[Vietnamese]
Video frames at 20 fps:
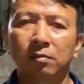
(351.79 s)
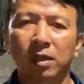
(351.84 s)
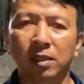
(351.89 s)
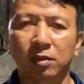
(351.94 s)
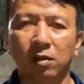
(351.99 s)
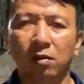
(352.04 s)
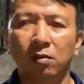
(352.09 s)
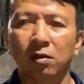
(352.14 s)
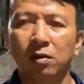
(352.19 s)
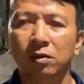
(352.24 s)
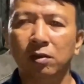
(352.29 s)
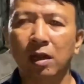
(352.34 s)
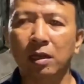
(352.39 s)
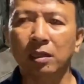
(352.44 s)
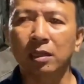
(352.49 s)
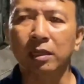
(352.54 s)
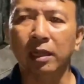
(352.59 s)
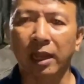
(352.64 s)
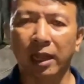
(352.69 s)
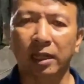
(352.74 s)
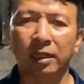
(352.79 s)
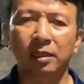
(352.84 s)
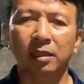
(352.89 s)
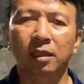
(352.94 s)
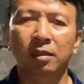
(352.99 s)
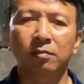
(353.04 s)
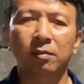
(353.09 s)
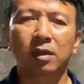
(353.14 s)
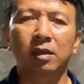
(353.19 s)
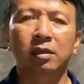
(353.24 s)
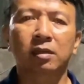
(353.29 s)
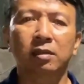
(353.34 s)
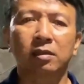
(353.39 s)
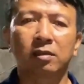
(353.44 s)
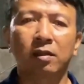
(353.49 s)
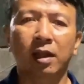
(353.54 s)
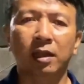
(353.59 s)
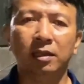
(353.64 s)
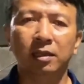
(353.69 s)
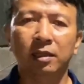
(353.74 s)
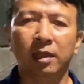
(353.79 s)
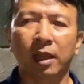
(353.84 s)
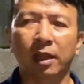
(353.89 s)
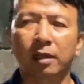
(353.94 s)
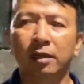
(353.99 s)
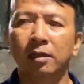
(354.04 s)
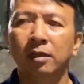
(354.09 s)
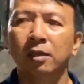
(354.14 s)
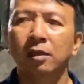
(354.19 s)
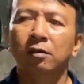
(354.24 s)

mà chỗ đó cho ăn thức ăn thì mình cho ăn thức ăn.